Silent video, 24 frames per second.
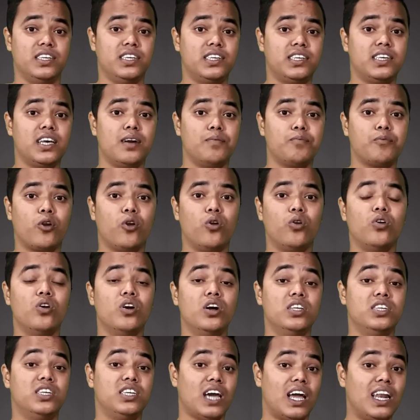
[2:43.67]
जिससे आपको
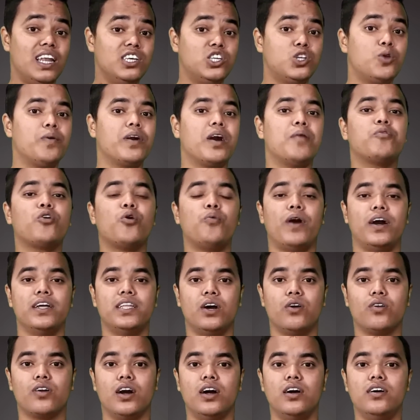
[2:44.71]
चालीस रुपये का आपको
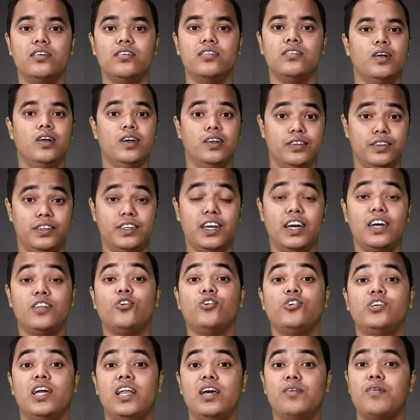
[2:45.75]
फायदा होगा जी हाँ
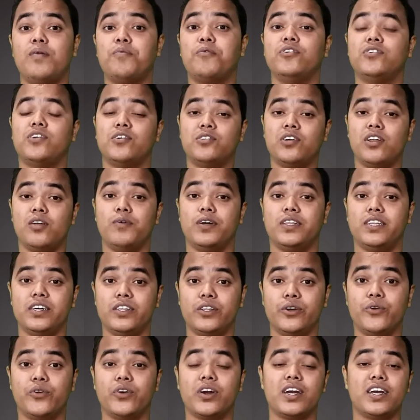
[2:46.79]
तो चलिए मैं आपको सबसे पहले बता
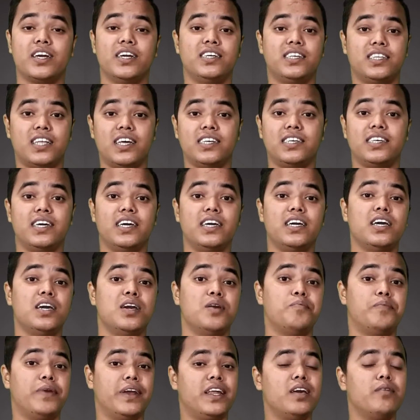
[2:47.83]
देता हूँ कि किस तरह से
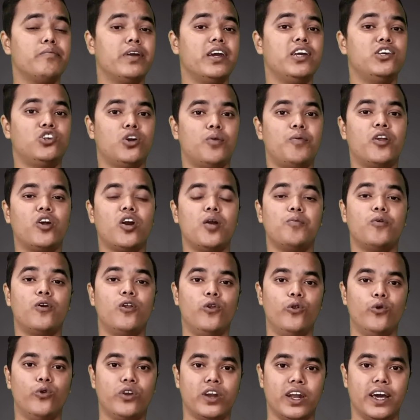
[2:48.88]
पेटीएम के इस ऑफर को आपको
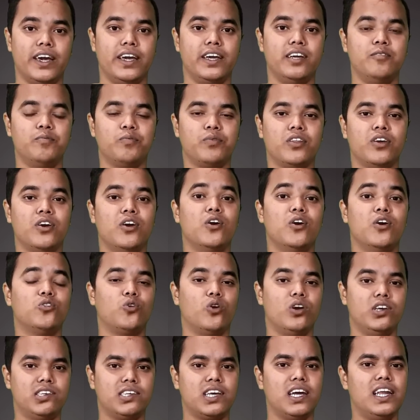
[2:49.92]
लूटना है
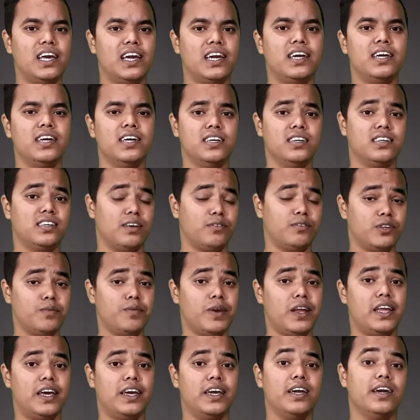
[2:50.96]
तो इसके लिए सबसे
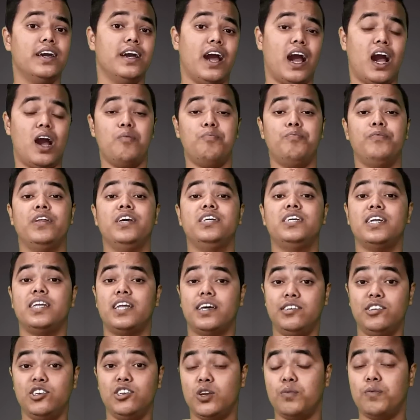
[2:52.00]
पहले आप नीचे
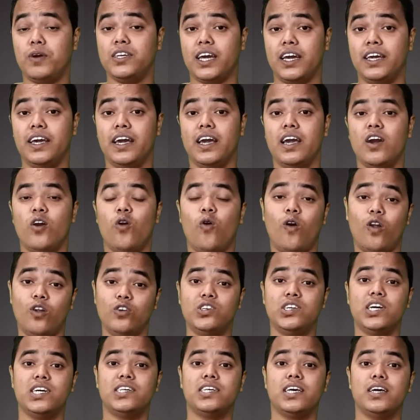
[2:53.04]
डिस्क्रिप्शन पर जाइए और
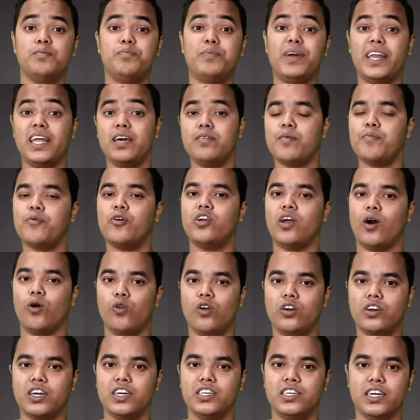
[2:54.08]
उस जैसे पेटीएम ऐप को
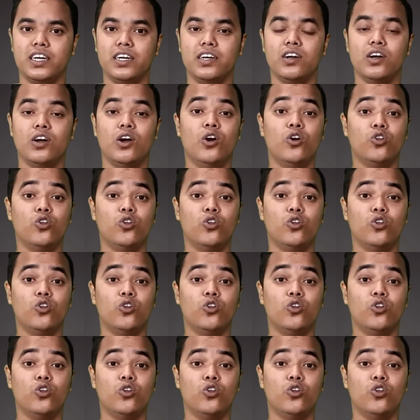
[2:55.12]
डाउनलोड कीजिए